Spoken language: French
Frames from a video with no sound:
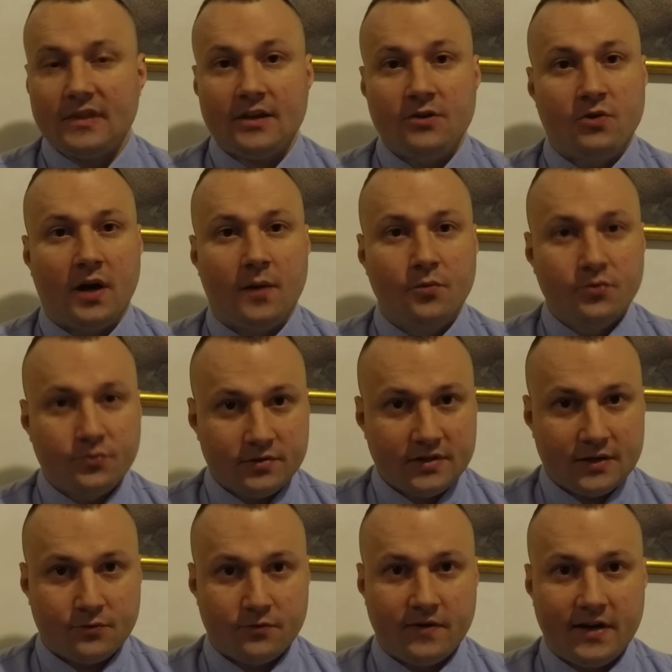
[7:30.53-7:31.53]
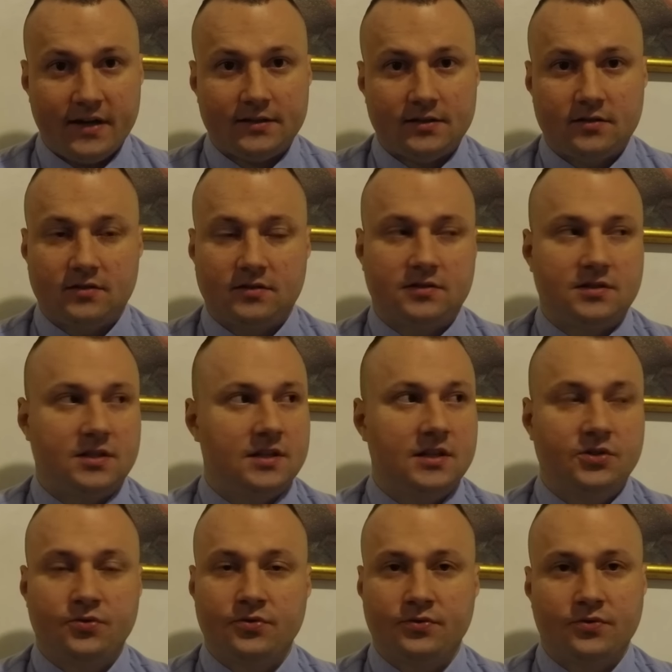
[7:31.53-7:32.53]
Il y aura beaucoup de découvertes, c'est des
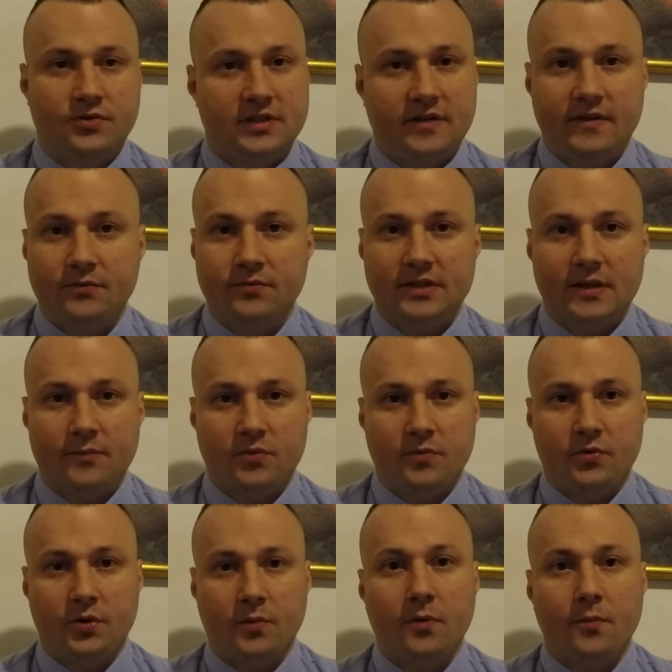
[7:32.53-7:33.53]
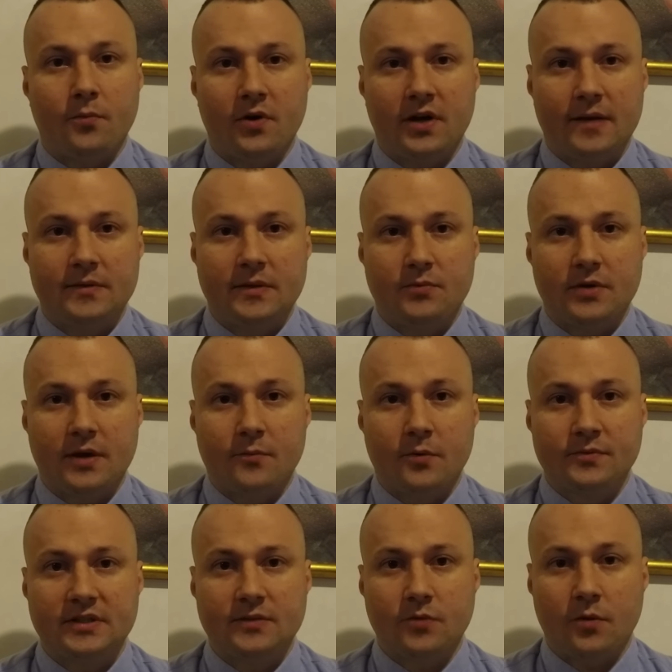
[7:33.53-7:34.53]
choses que j'avais tout simplement dans mon programme depuis un bon
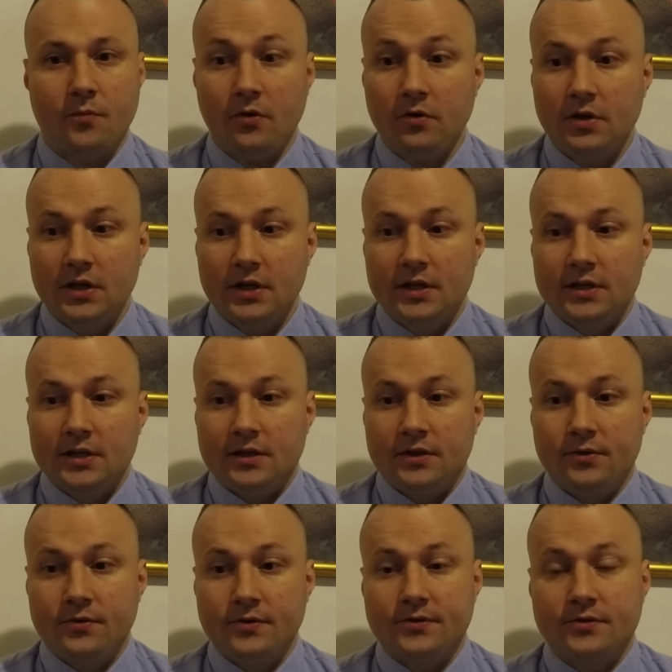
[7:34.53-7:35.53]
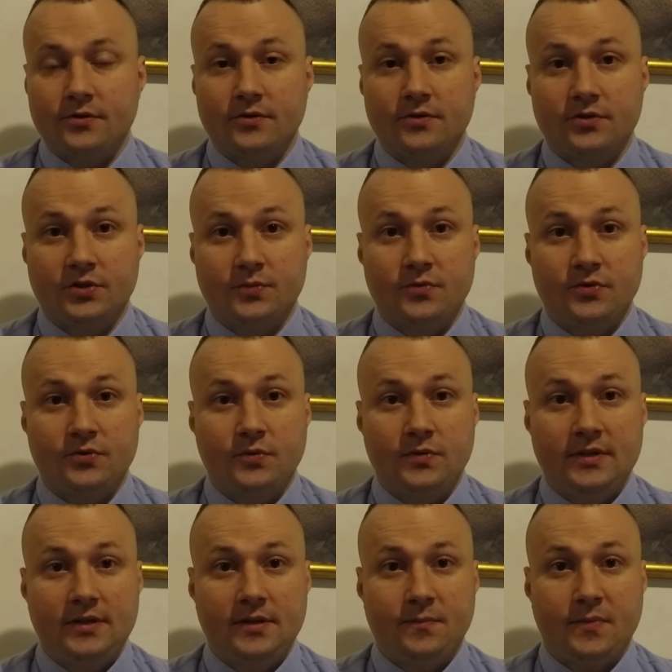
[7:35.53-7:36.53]
petit moment. Donc euh, je me
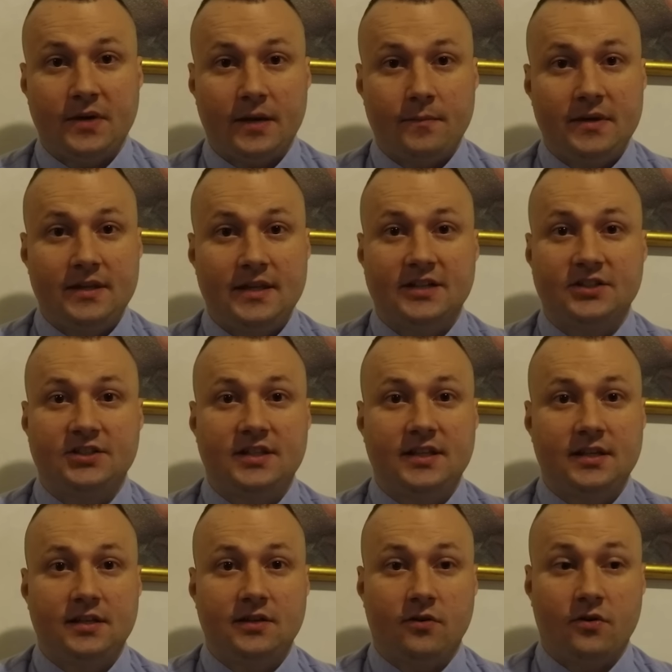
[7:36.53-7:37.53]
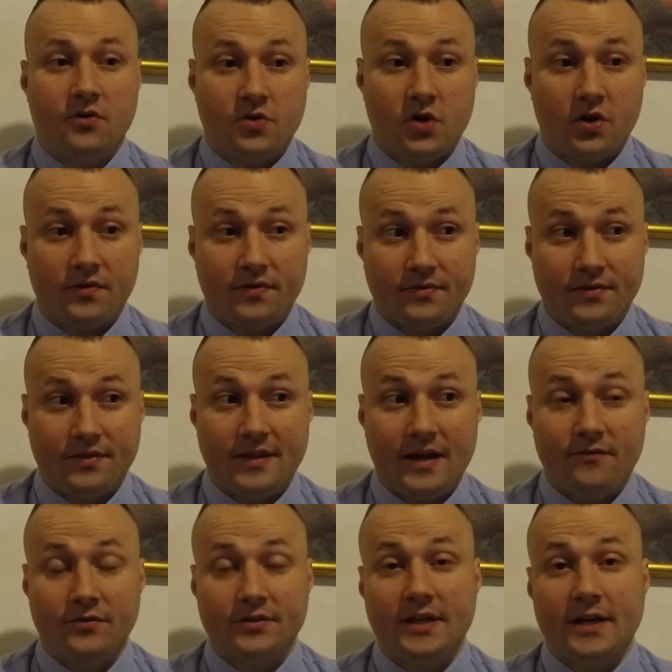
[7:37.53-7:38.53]
suis permis d'acheter encore
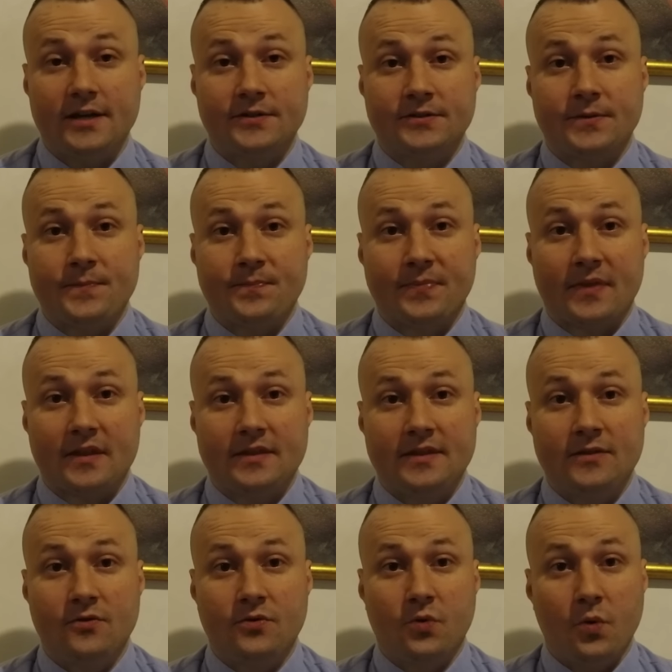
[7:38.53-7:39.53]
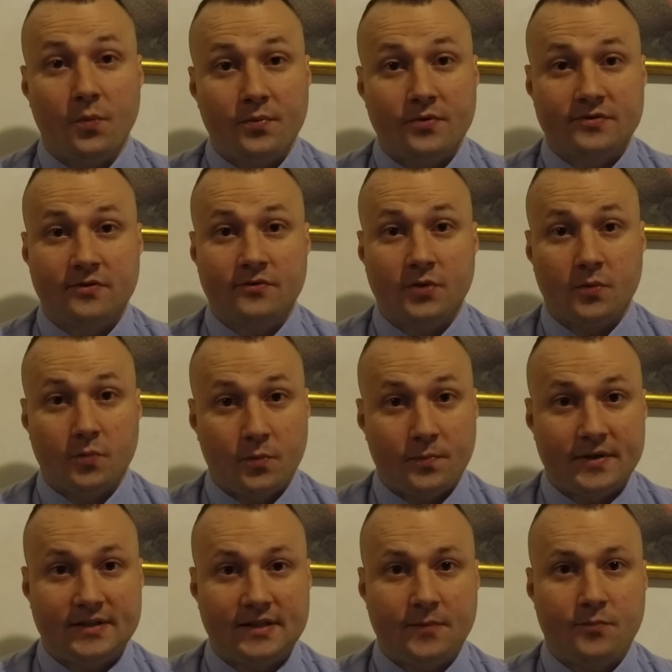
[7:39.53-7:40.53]
davantage de composants dans mon
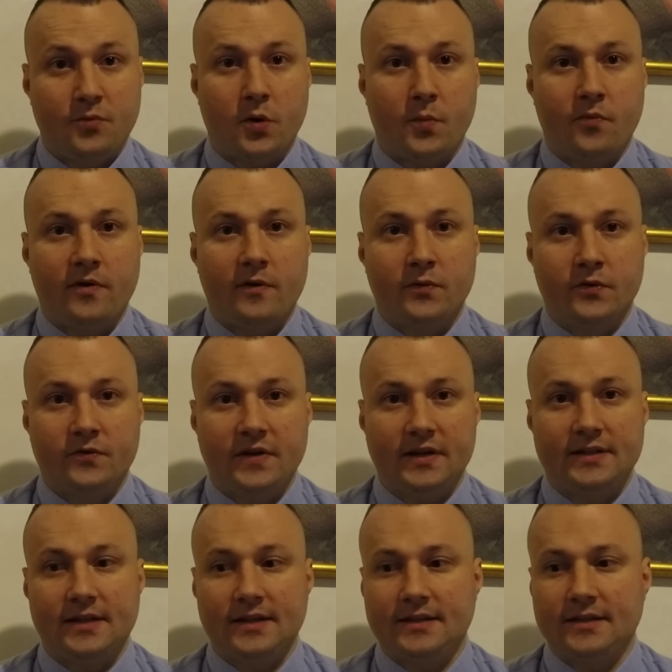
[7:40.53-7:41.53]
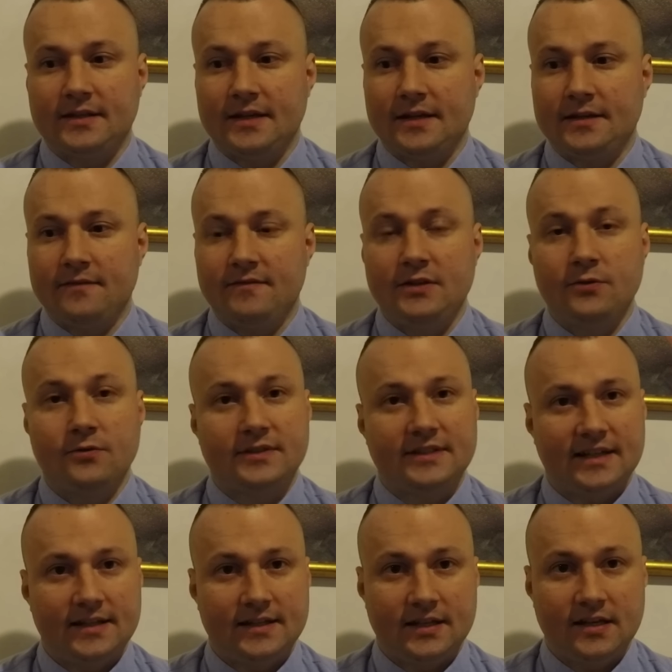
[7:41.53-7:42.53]
PC pour pouvoir vous faire des, vidéos de
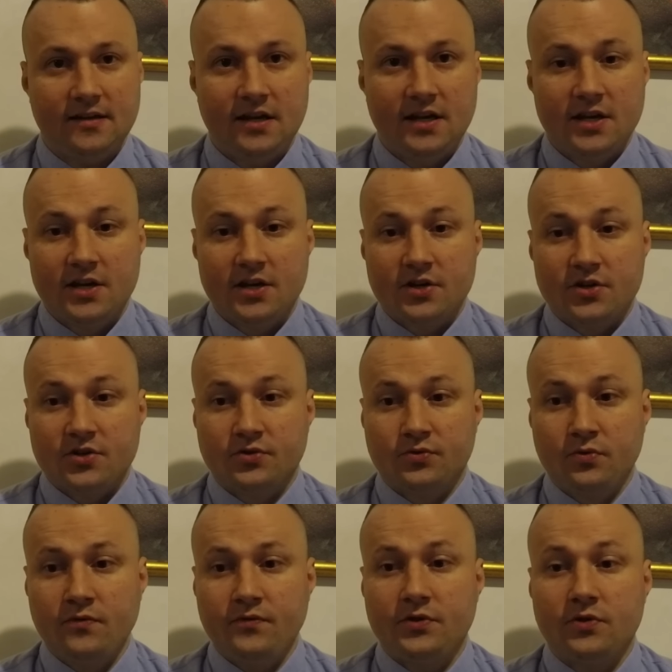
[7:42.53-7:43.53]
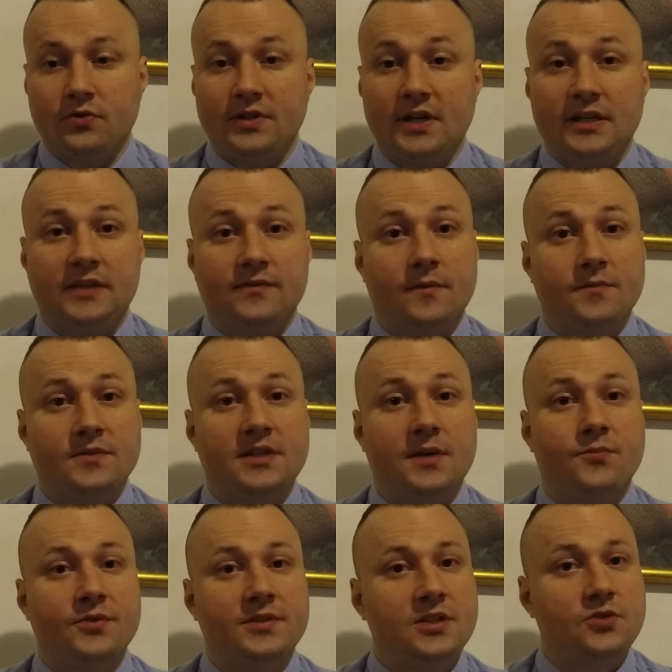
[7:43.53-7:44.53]
qualité. Je trouve qu'il y en a qui vont me dire,
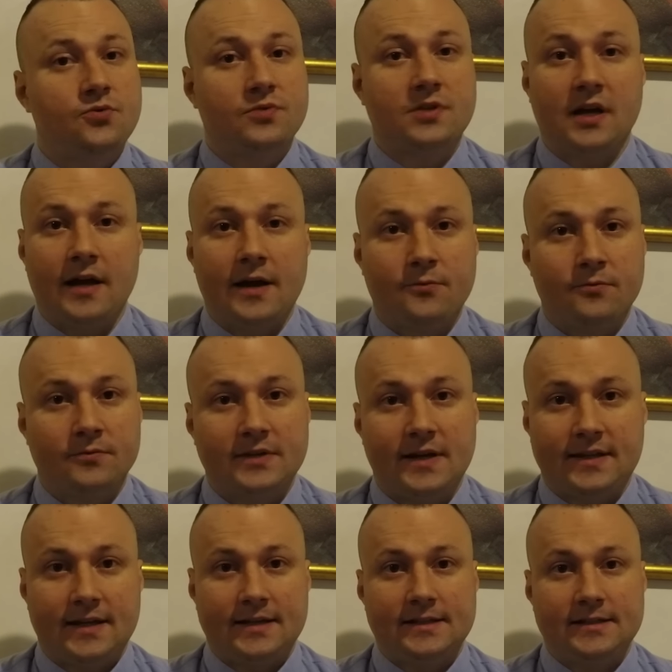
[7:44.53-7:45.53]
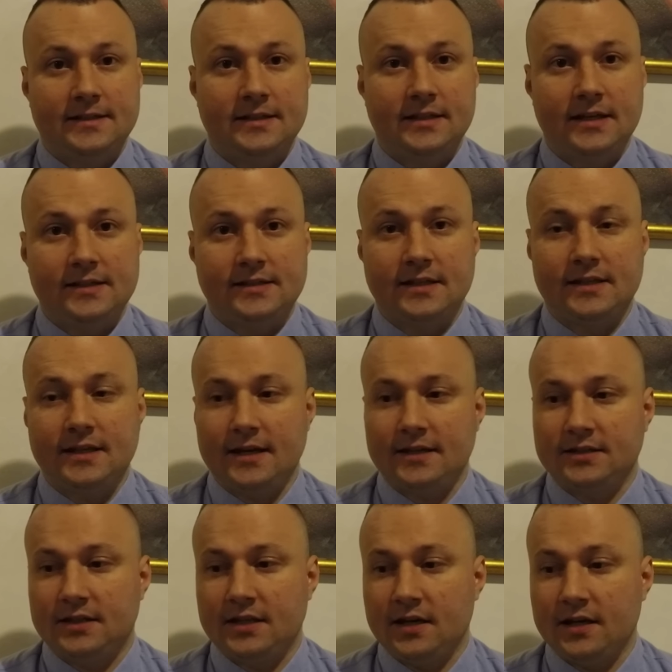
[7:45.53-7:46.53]
Body, tu te la racontes avec ta qualité, etc.
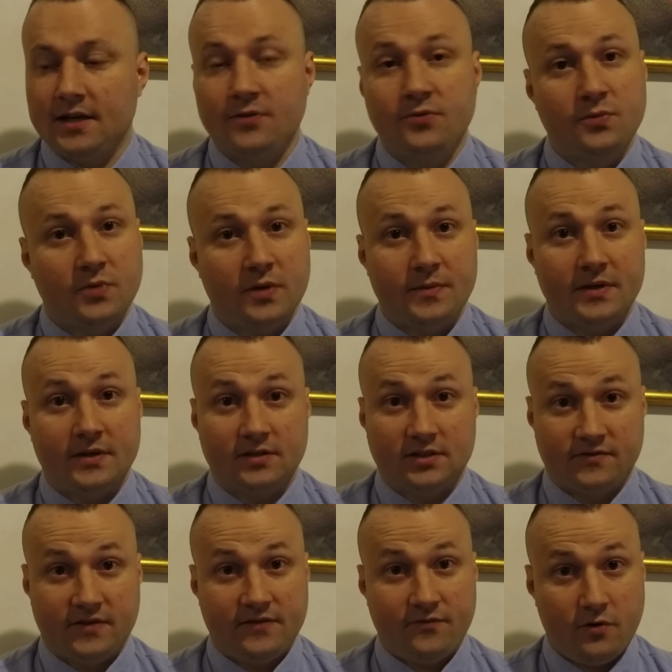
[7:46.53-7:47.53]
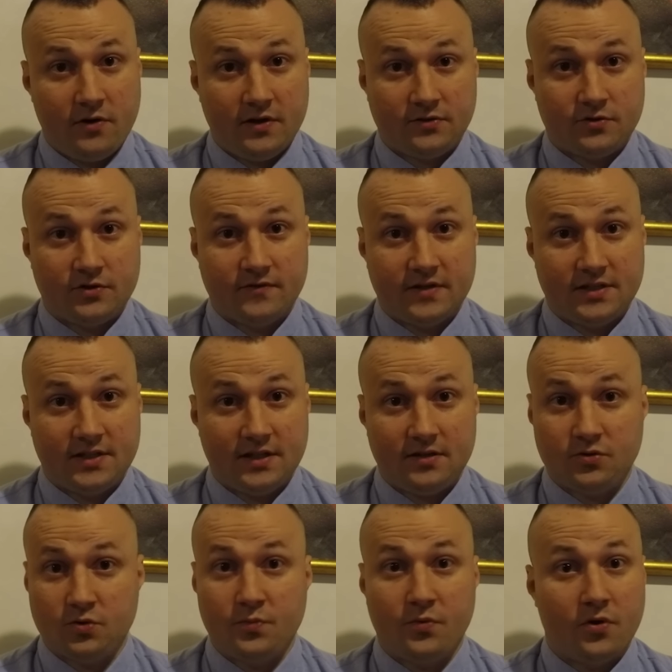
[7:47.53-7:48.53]
etc. Écoute-moi bien, je vais être franc avec ce que je vais te dire,
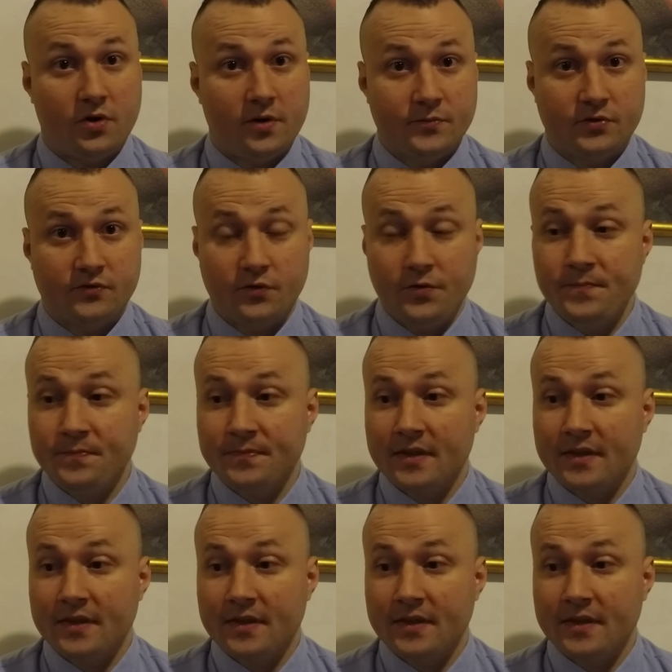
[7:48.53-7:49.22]
tu le prends comme tu veux.